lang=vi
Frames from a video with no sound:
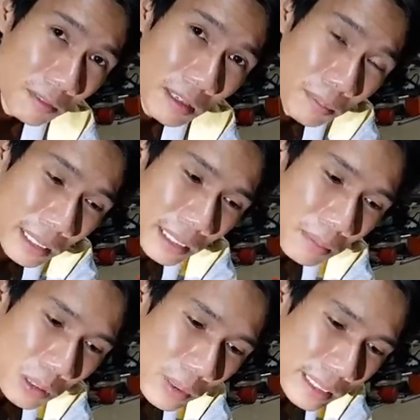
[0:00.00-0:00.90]
và mình cái
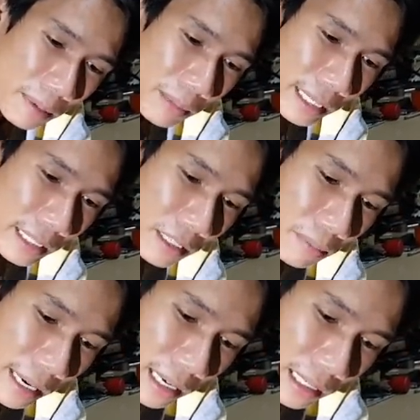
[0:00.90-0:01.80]
mình quan tâm là gì
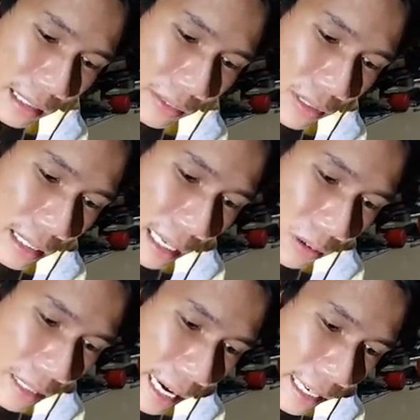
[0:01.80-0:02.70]
bạn lật phía
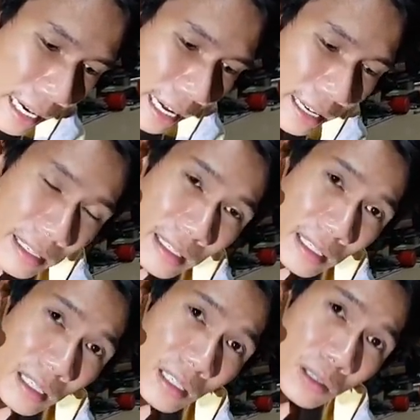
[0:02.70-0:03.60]
sau chai ra
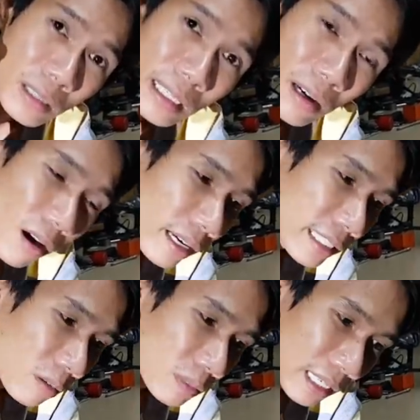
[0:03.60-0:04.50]
nó sẽ có cái
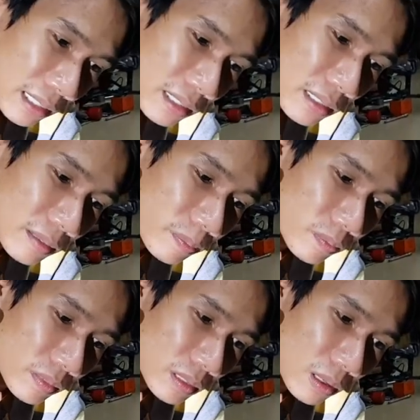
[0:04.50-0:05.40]
dòng chữ
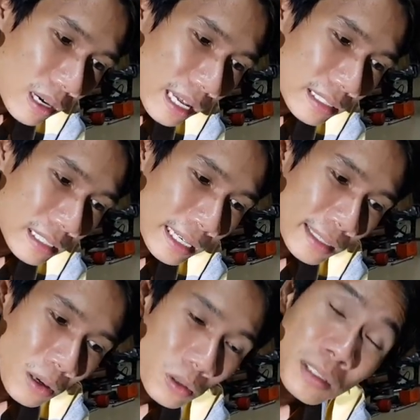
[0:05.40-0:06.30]
gọi là nhiệt
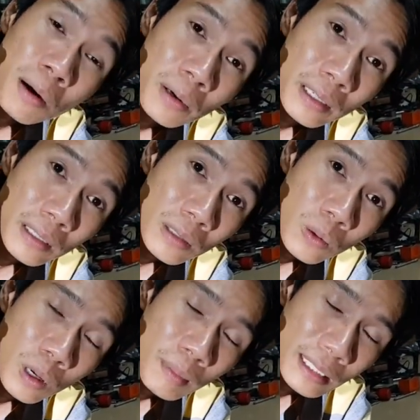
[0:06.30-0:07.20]
độ sôi
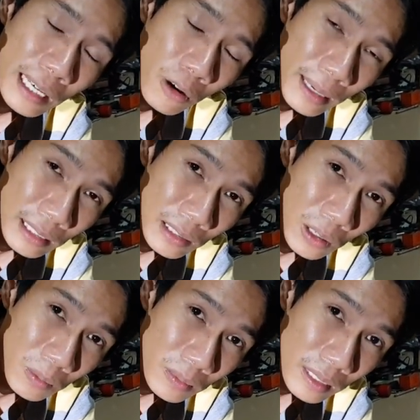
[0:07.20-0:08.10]
của cái bình dầu bạn sử
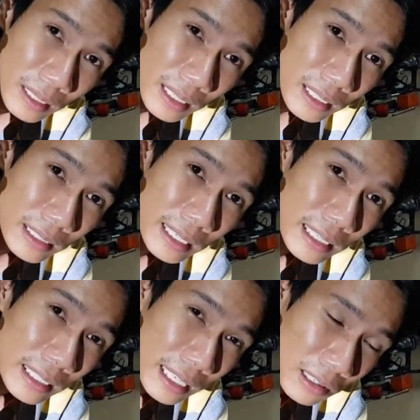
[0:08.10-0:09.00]
dụng thì
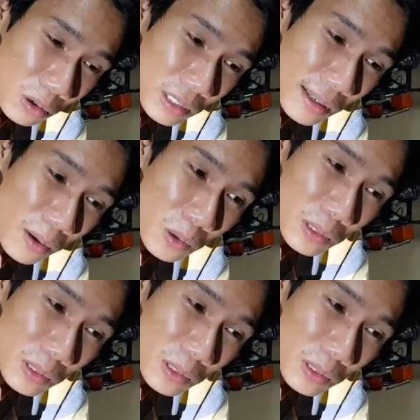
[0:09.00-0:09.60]
cái nhiệt độ sôi của